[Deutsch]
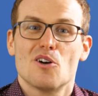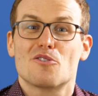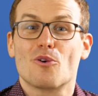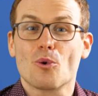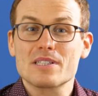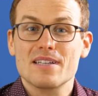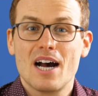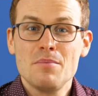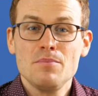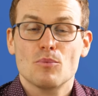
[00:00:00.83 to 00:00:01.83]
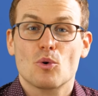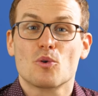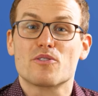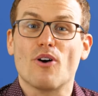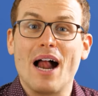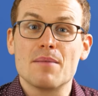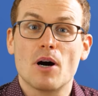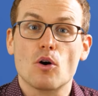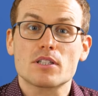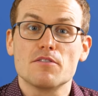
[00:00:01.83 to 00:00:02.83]
Flohsamen und vor allem
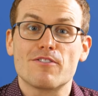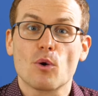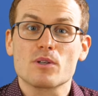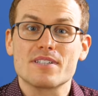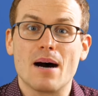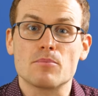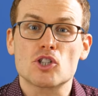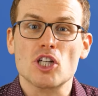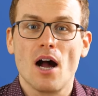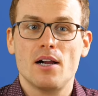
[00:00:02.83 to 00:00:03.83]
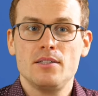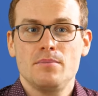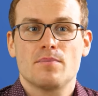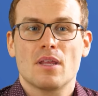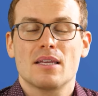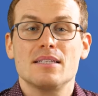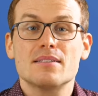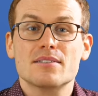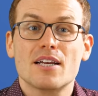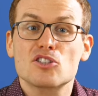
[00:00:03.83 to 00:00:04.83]
auch die Flohsamenschalen, die
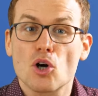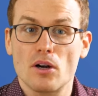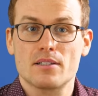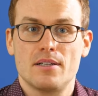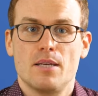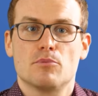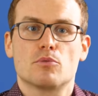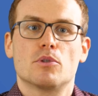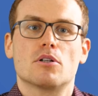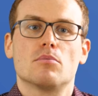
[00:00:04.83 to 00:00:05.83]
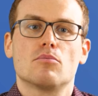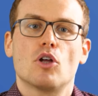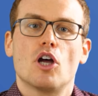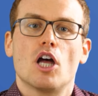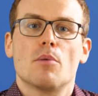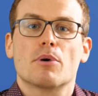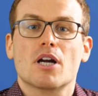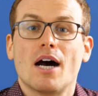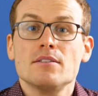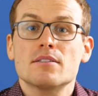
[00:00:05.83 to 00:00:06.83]
sind ein tolles Lebensmittel.
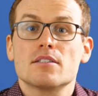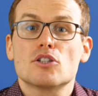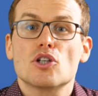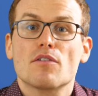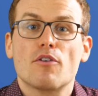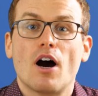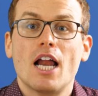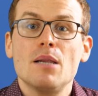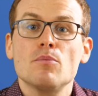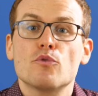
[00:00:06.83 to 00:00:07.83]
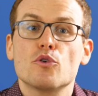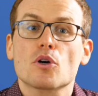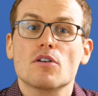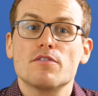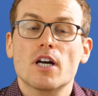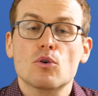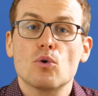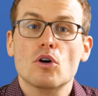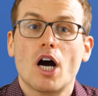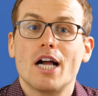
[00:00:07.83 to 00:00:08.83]
Bekannt sind sie ja vor allem für ihre
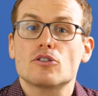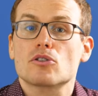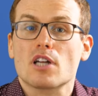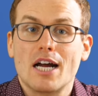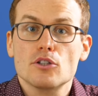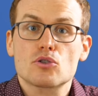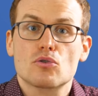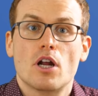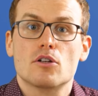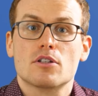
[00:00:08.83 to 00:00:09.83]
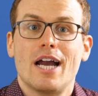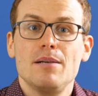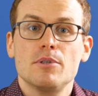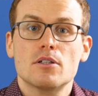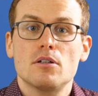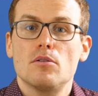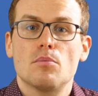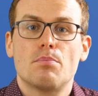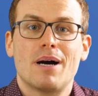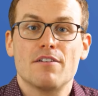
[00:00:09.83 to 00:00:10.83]
Wirkung als traditionelles Heilmittel
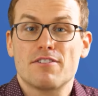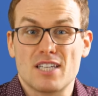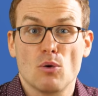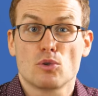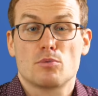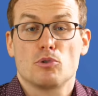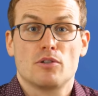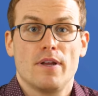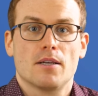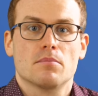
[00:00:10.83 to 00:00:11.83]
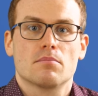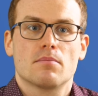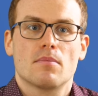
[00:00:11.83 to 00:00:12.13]
bei Verdauungsbeschwerden.